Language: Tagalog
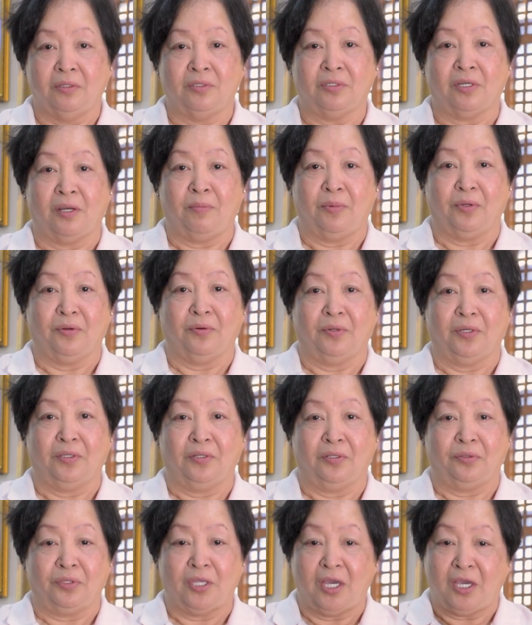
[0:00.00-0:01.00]
Sabi ko
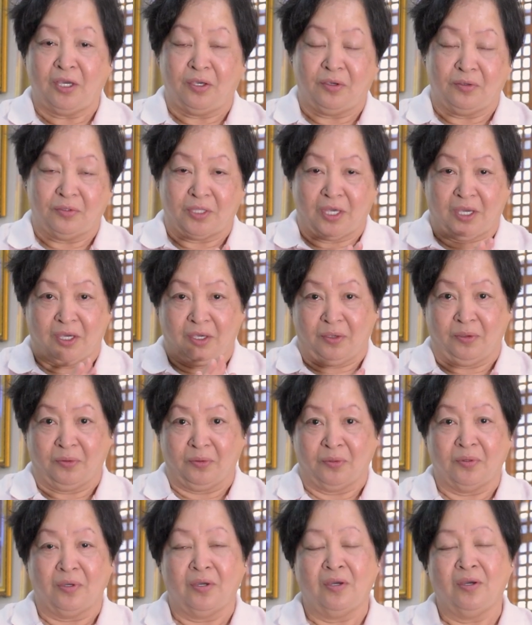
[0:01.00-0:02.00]
ganun, thank you, thank
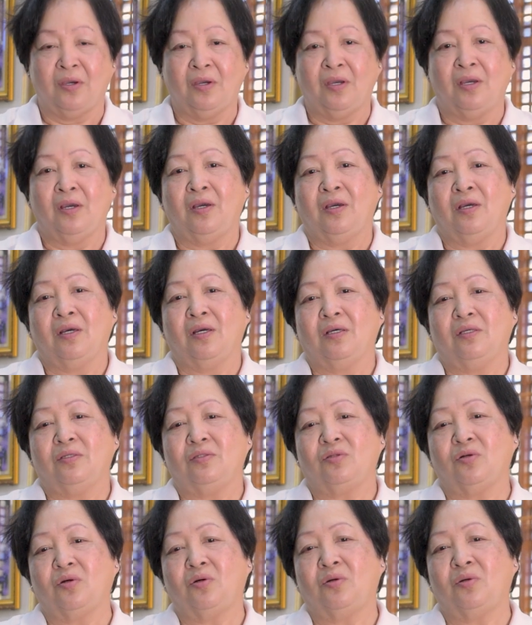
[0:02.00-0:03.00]
you.
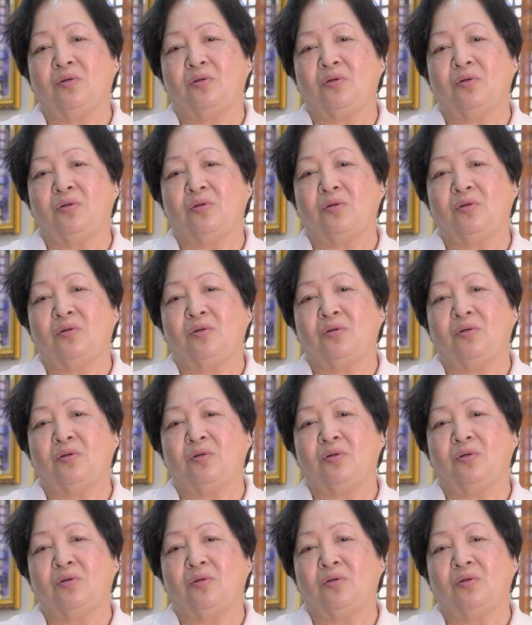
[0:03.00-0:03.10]
So,